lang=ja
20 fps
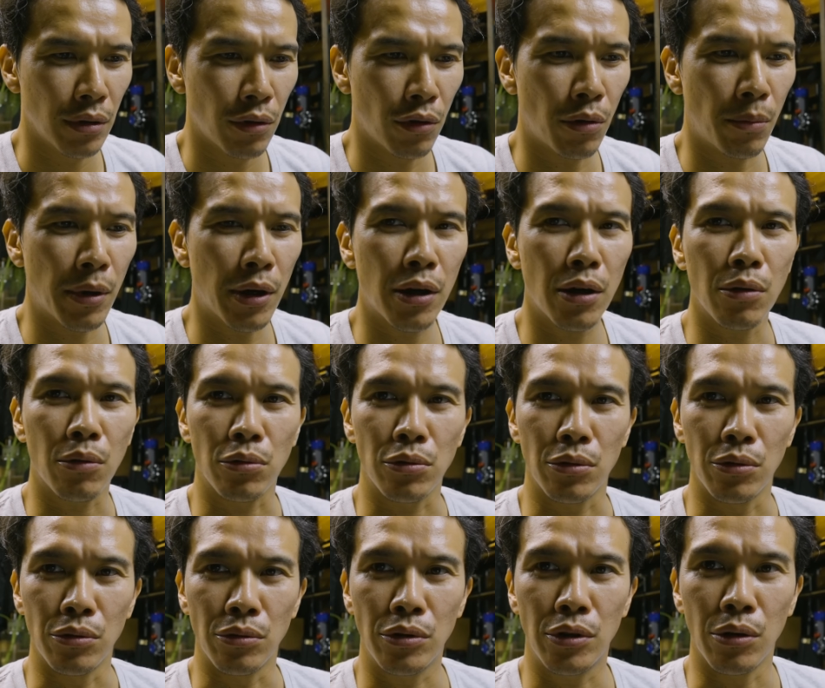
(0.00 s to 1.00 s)
細かいこ
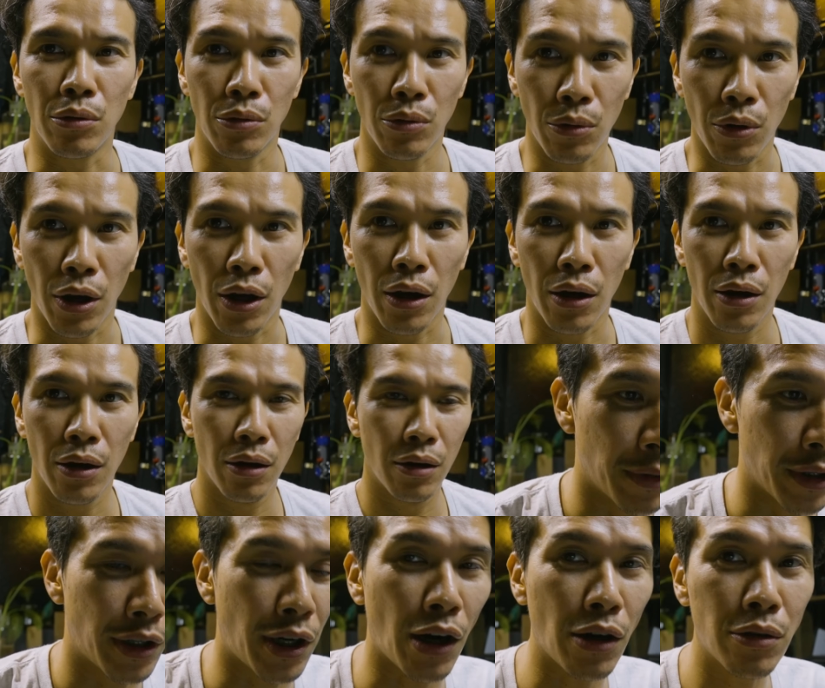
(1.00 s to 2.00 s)
と言ってる俺。
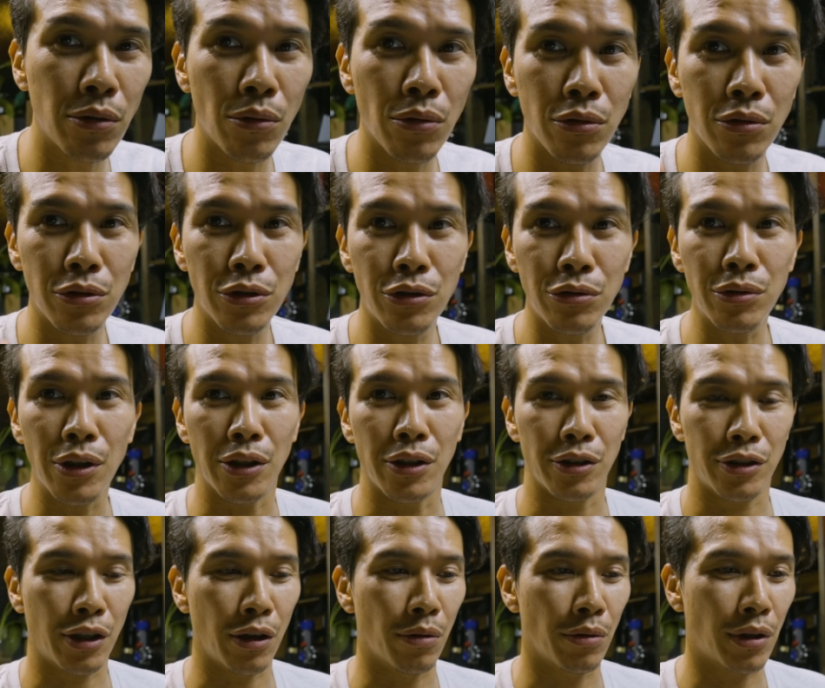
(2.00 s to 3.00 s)
まあ、ひゃくろくじゅうえん
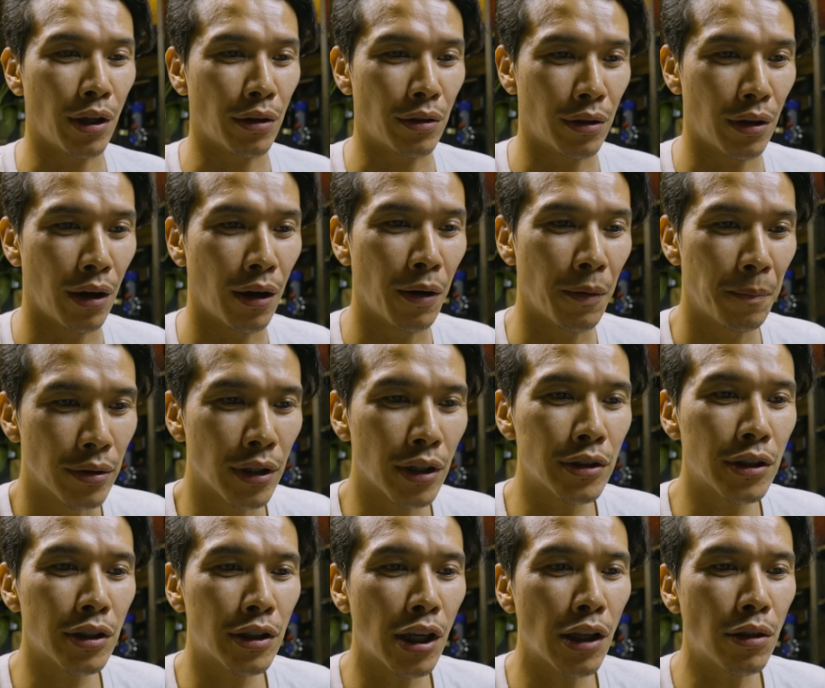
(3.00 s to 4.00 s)
ですけど、たった。な
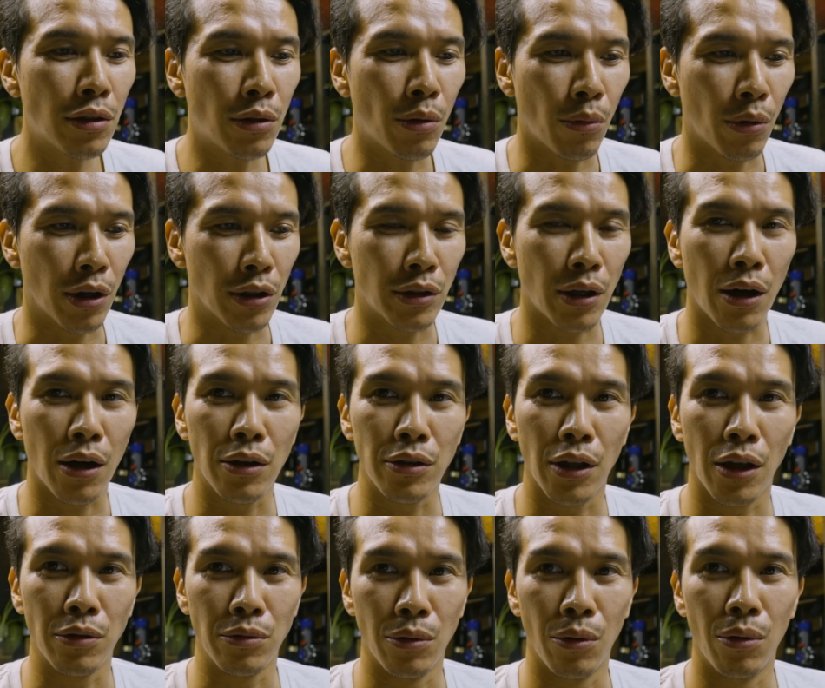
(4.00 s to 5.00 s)
ぜセットのが高
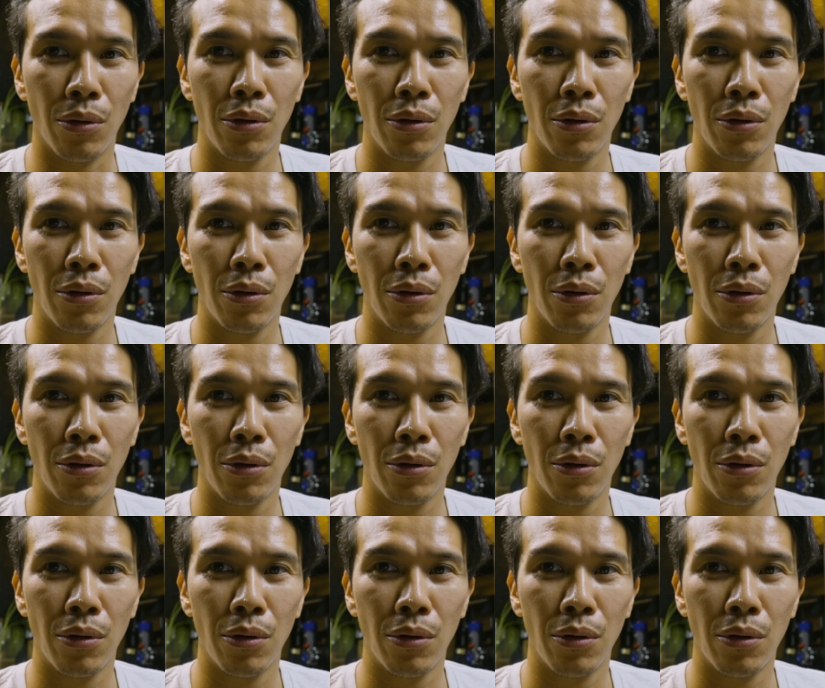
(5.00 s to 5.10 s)
なんの？